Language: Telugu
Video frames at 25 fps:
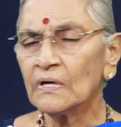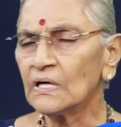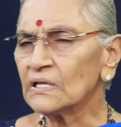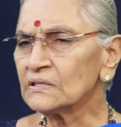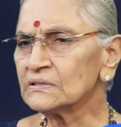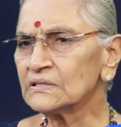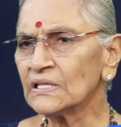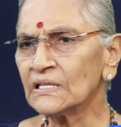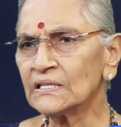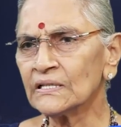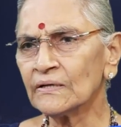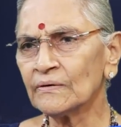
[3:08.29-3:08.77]

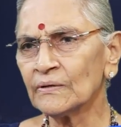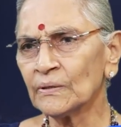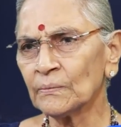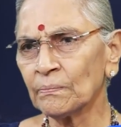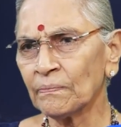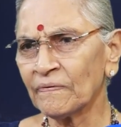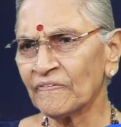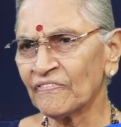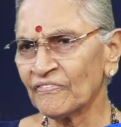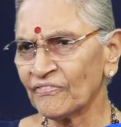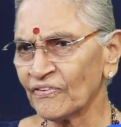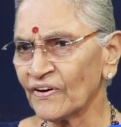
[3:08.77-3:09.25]
అంచేత ఆవిడ
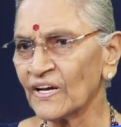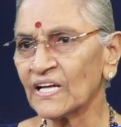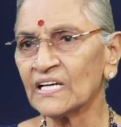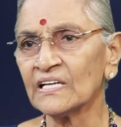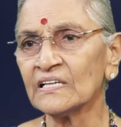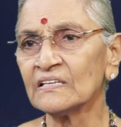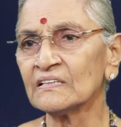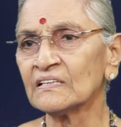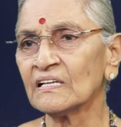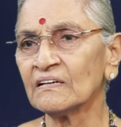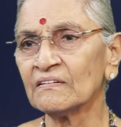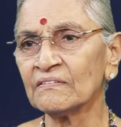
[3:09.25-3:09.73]

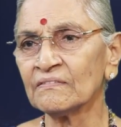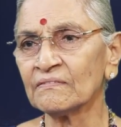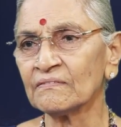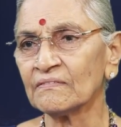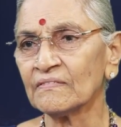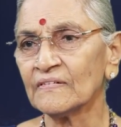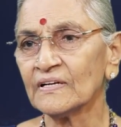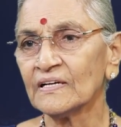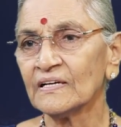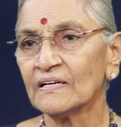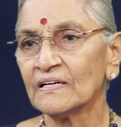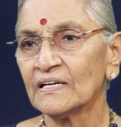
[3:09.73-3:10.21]
ఫలితం
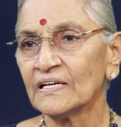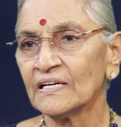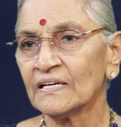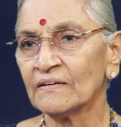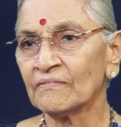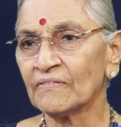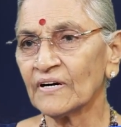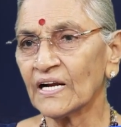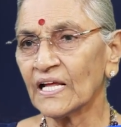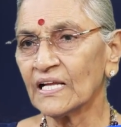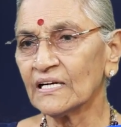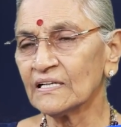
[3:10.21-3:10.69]

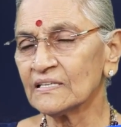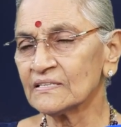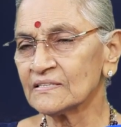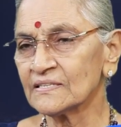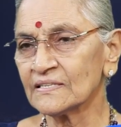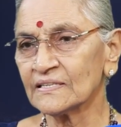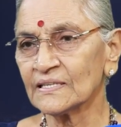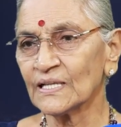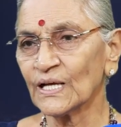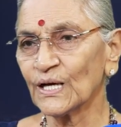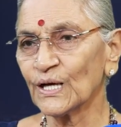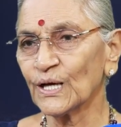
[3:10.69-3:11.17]
ఇవ్వడానికి
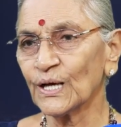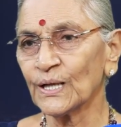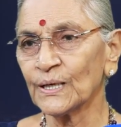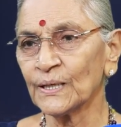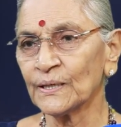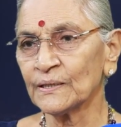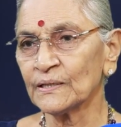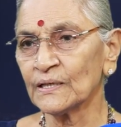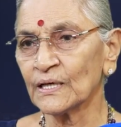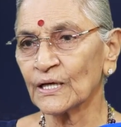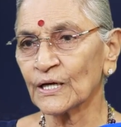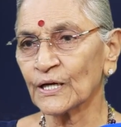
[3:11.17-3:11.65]
సిద్ధంగా
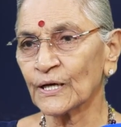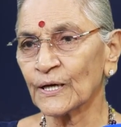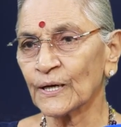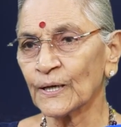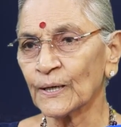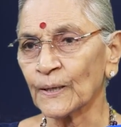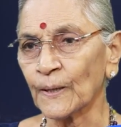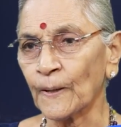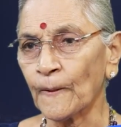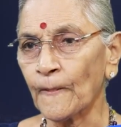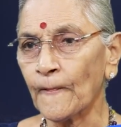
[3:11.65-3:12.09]
లేదు గనక